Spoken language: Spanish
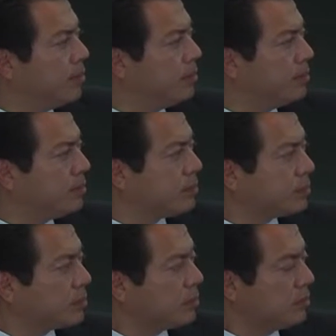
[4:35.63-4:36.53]
planteó,
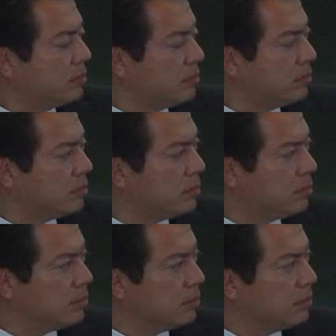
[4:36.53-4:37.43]
usted esto
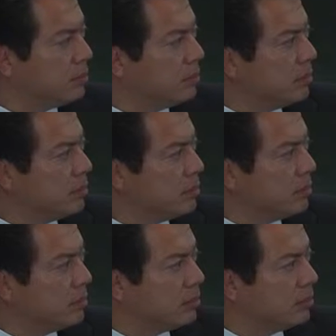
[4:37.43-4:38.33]
de la comisión
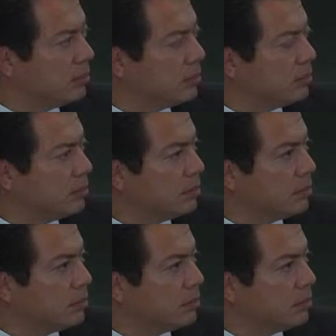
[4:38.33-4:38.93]
bicamaral